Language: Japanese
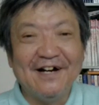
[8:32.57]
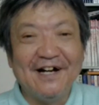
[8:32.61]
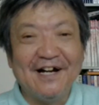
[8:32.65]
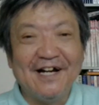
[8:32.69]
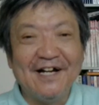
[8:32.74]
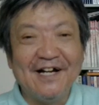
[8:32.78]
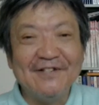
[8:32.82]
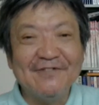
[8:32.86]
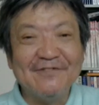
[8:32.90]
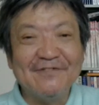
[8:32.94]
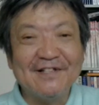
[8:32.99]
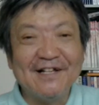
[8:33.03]

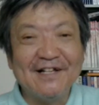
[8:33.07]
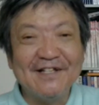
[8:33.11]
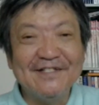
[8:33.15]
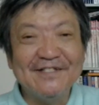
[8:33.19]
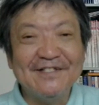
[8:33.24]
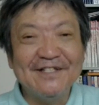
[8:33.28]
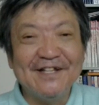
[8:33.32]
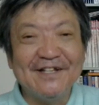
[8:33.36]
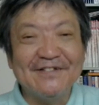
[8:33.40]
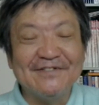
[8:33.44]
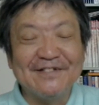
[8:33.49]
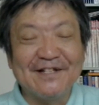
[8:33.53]
あれの
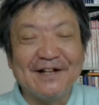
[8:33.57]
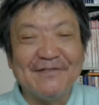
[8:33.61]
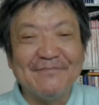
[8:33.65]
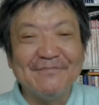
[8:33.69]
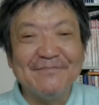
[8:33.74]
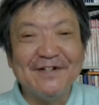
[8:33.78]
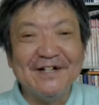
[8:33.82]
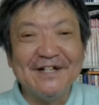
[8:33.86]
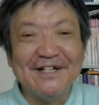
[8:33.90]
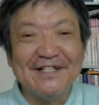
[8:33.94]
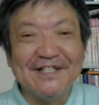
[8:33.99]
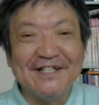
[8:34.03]
達成率何
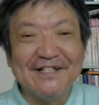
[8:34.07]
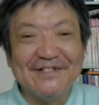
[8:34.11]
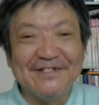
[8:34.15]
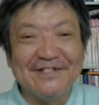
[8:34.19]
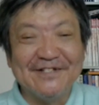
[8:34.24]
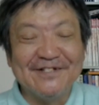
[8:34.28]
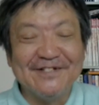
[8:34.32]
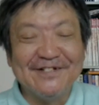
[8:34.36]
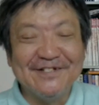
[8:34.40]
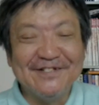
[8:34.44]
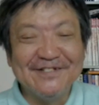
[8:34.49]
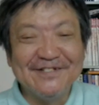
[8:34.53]
パーやねんっ
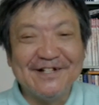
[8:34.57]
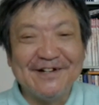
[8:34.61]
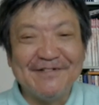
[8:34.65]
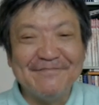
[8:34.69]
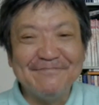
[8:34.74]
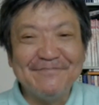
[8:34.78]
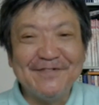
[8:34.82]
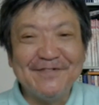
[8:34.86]
て3%